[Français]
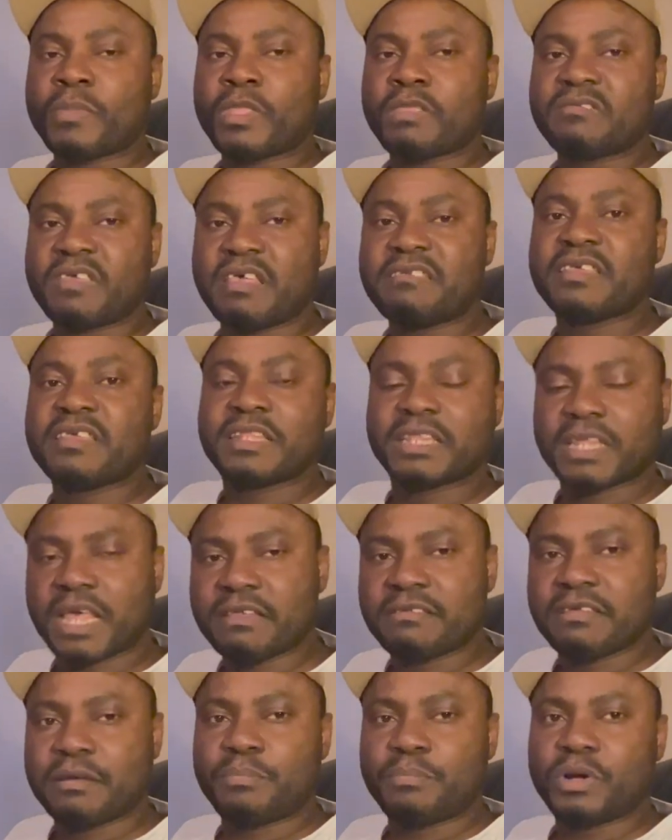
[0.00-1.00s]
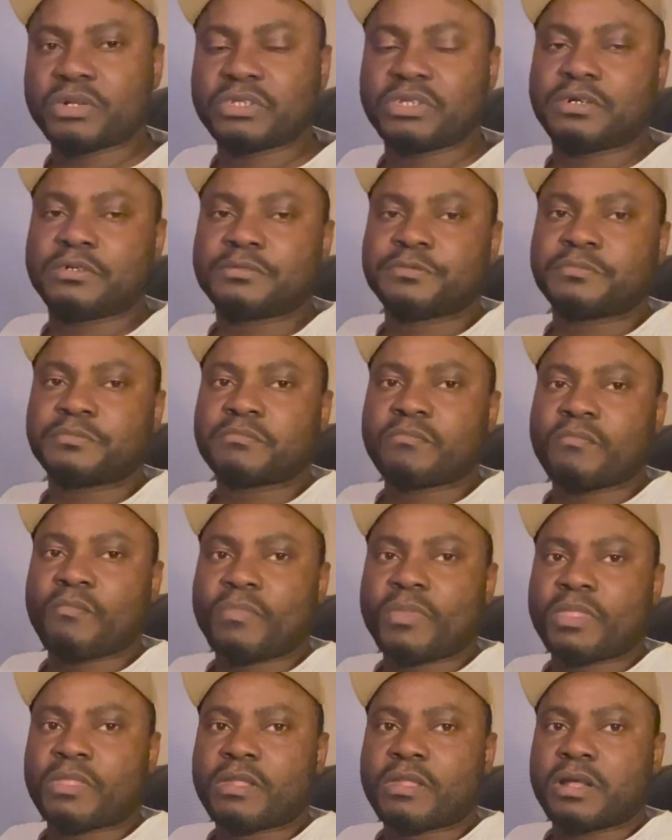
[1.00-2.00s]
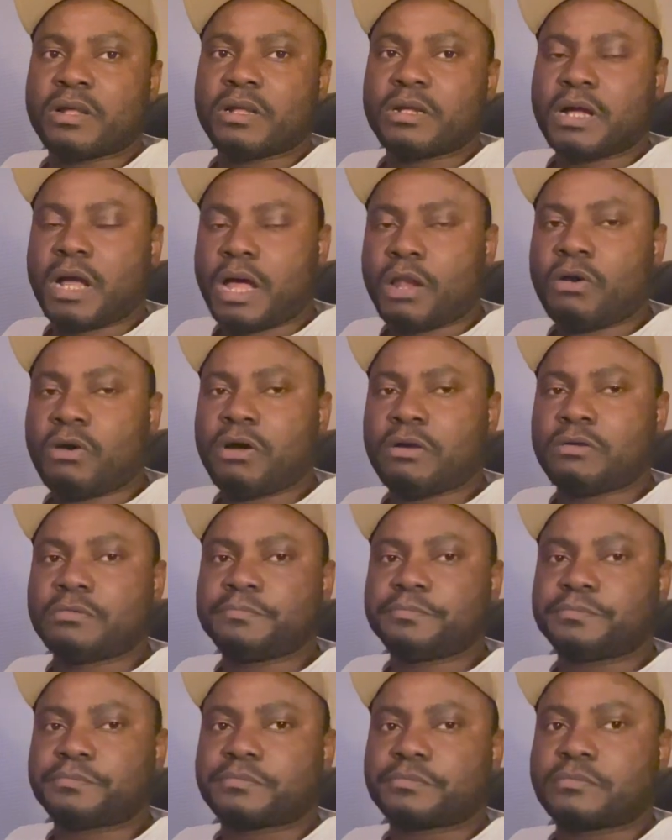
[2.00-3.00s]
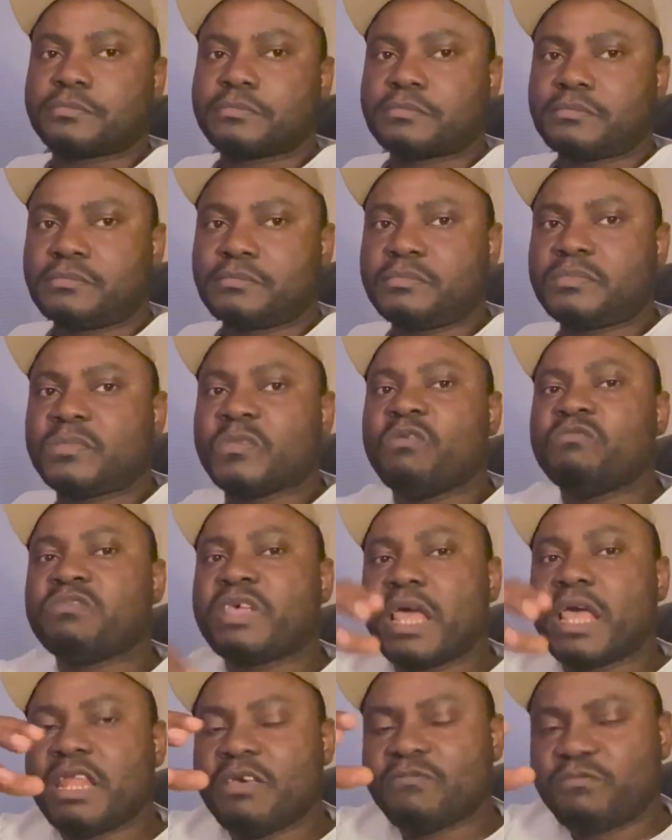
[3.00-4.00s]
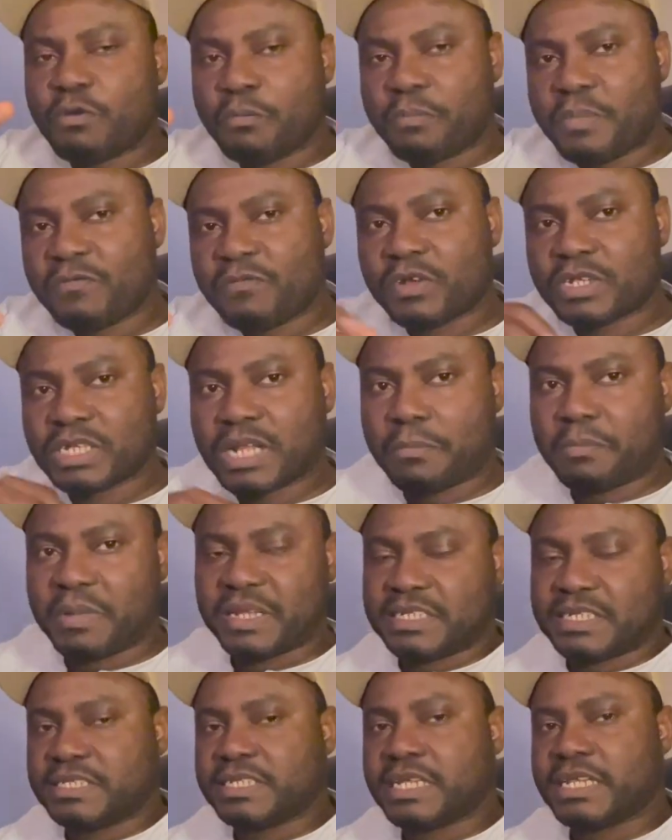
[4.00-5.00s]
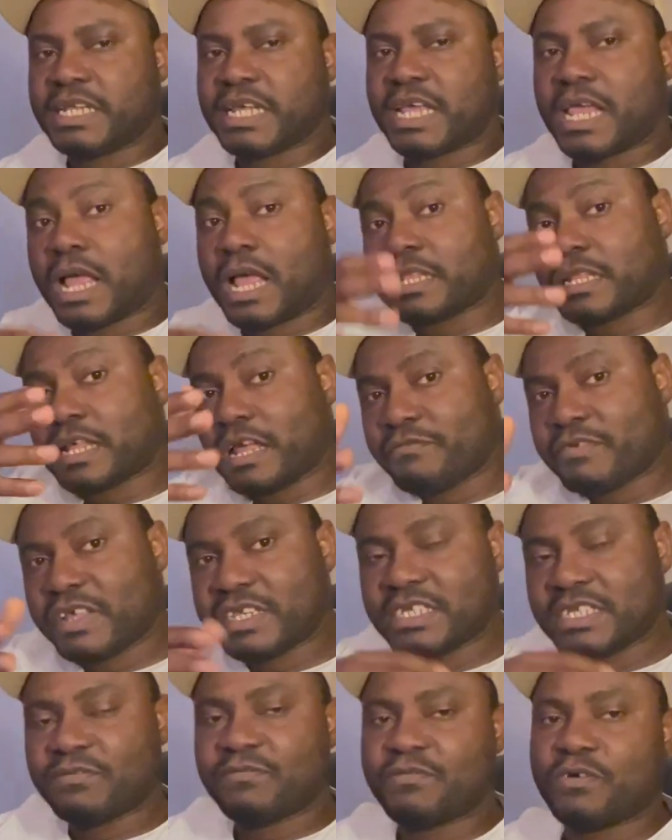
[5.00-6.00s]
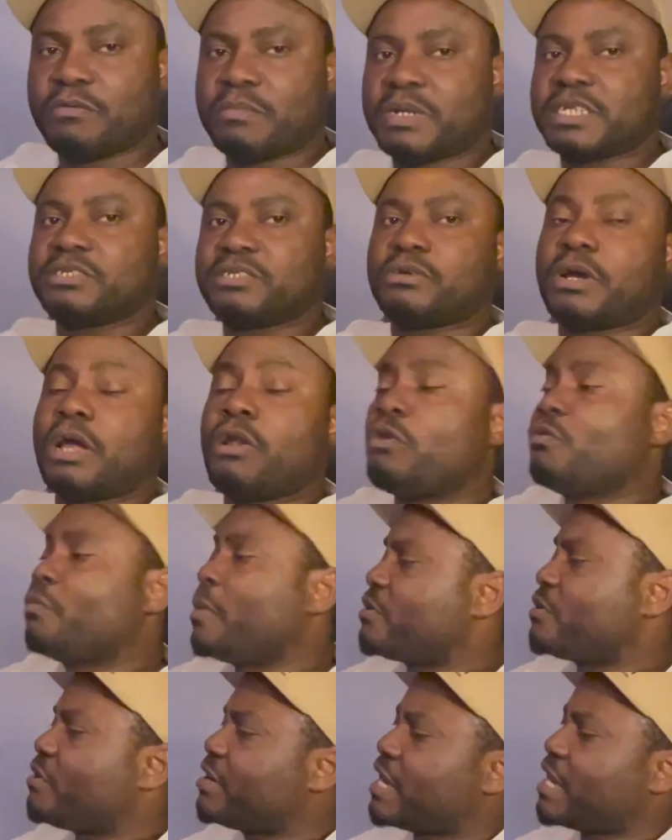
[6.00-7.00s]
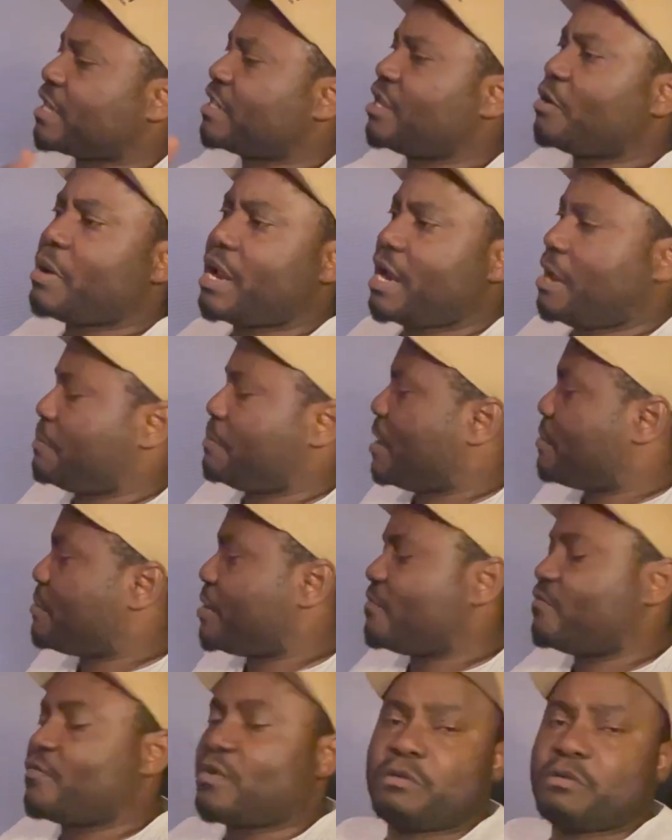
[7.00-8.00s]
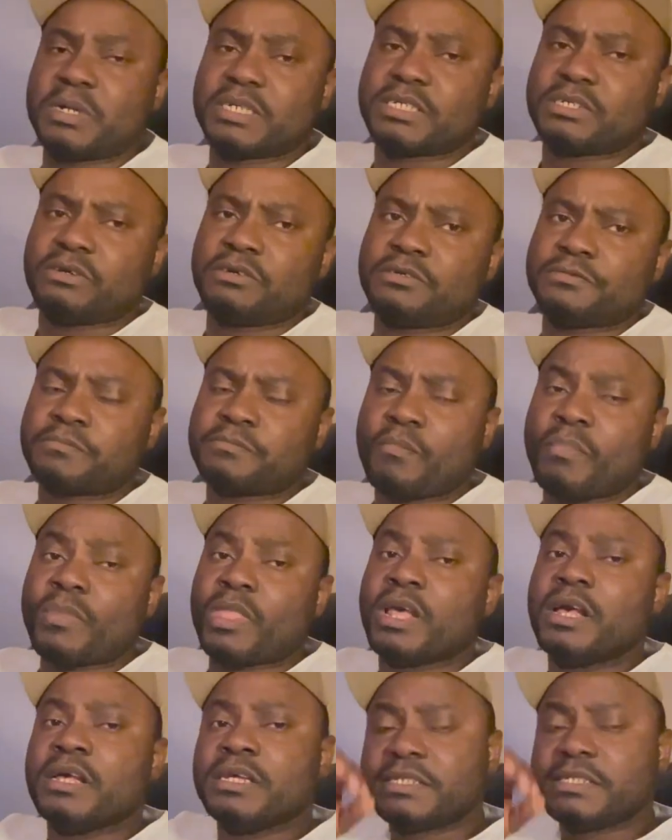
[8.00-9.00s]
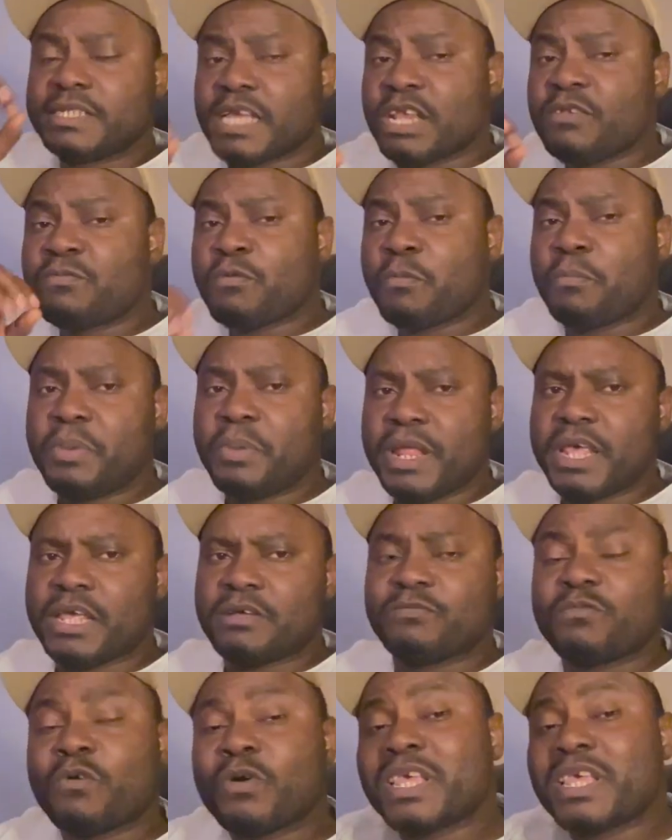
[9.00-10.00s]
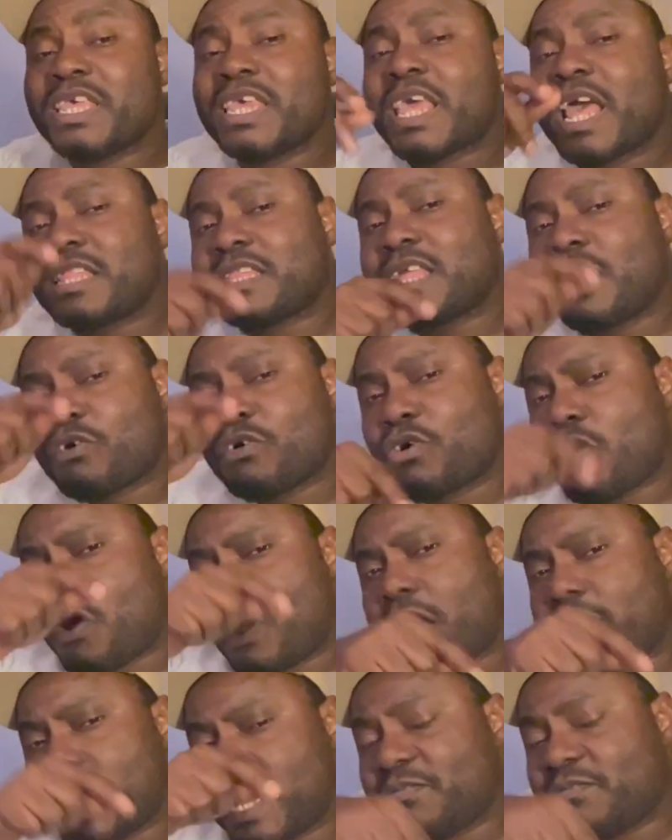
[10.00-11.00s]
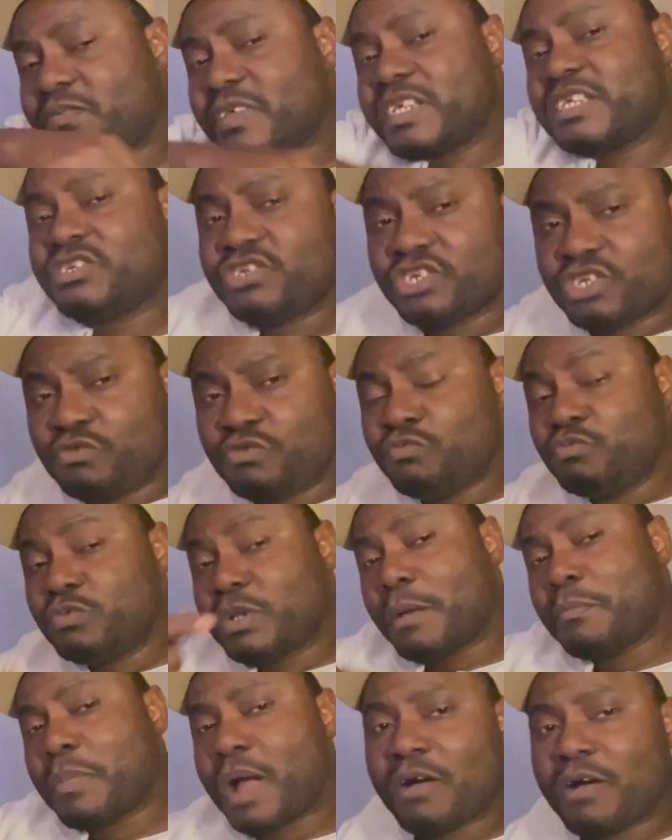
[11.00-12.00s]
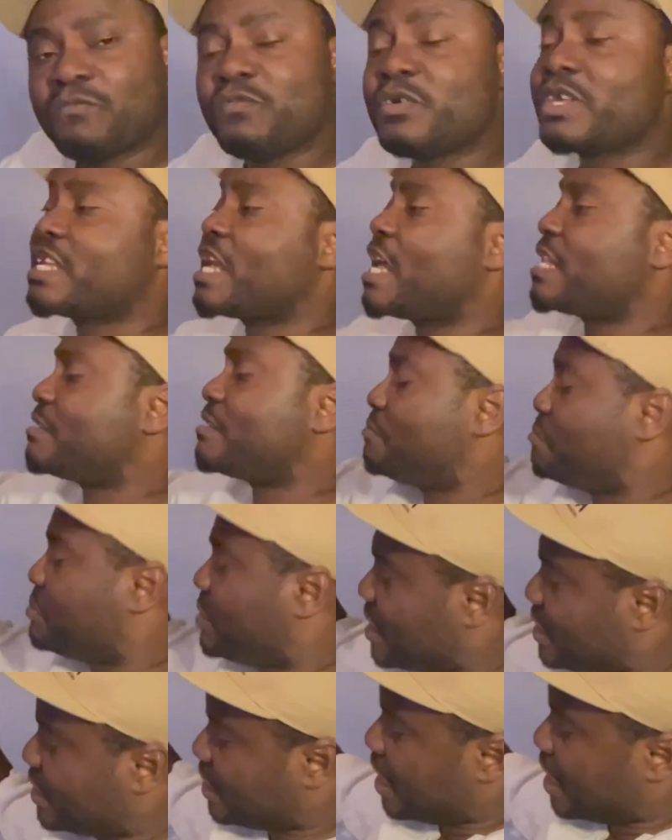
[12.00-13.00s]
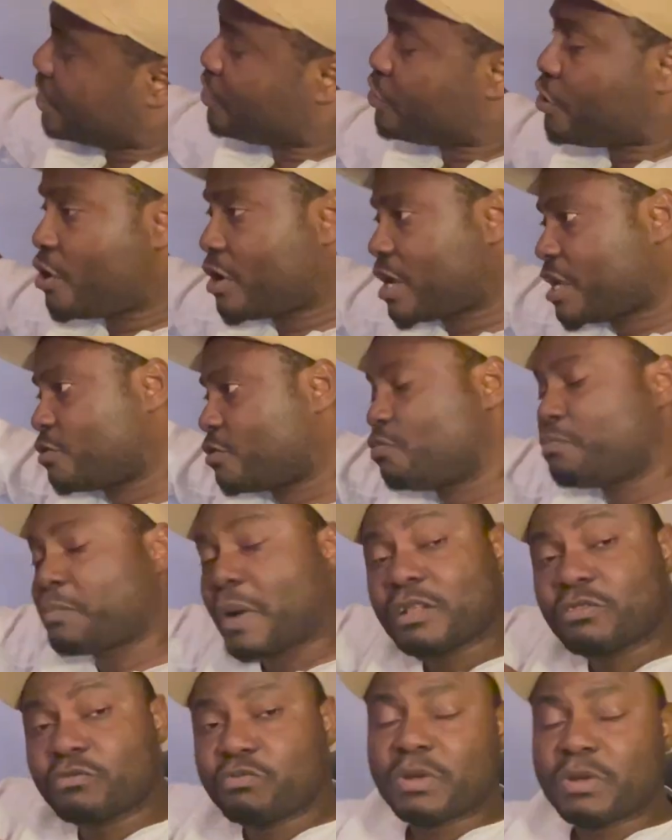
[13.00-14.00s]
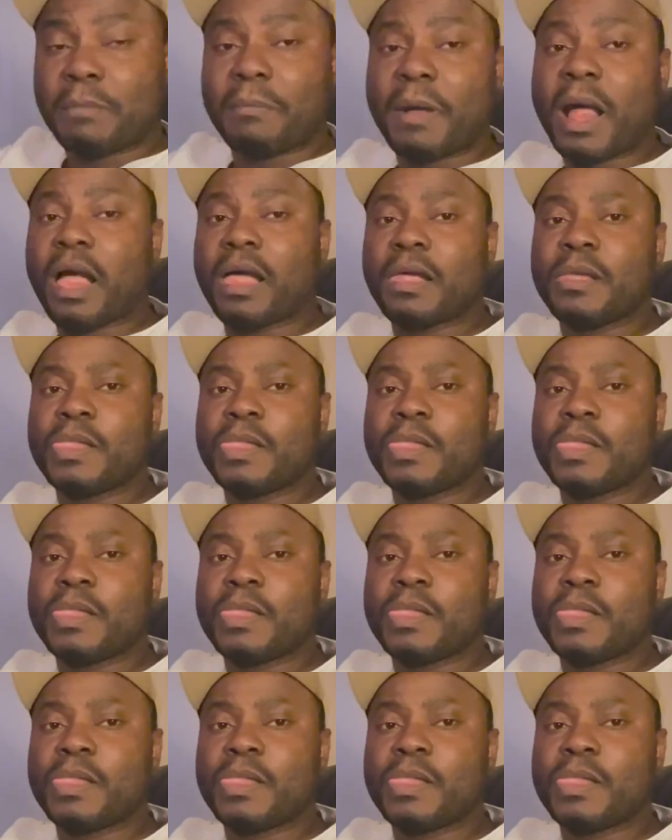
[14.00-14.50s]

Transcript: Ça, c'est très important. Alors, vous allez développer votre capacité de gain à travers ces formations. Alors, nous passons directement à la première formation. S'il vous plaît, vous qui êtes encore en Afrique chez nous là-bas, vous qui êtes d'être ailleurs et tout partout là-bas,